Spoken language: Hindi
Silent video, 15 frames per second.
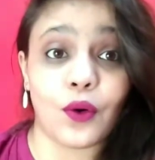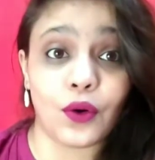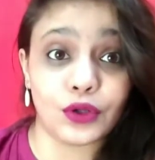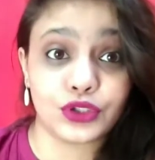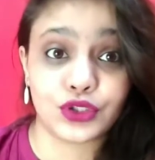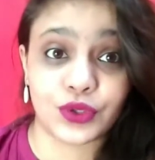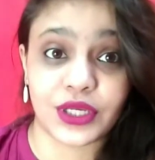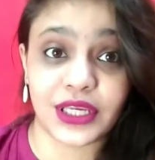
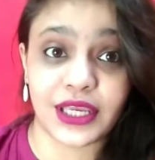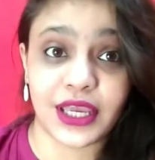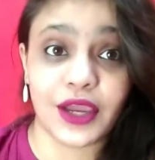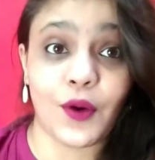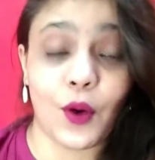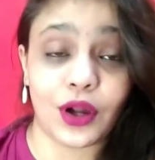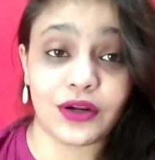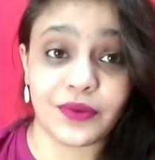हो चुकी
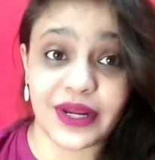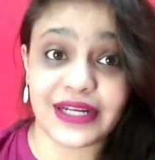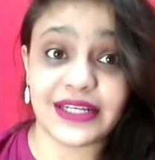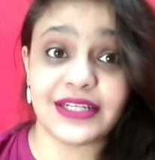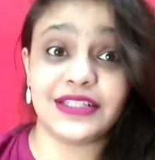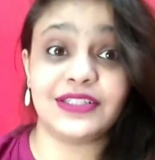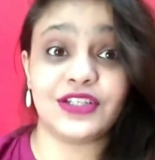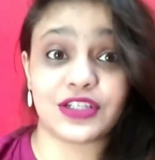हैं
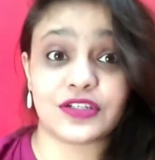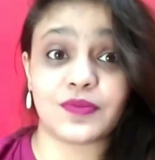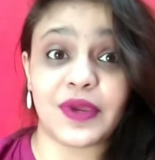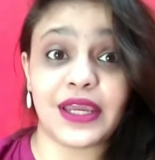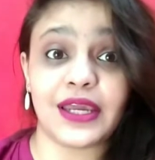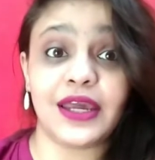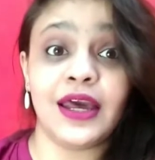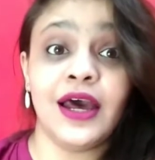ऑलरेडी
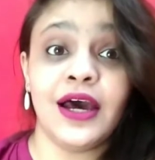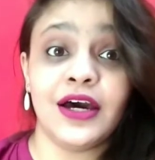जिसमें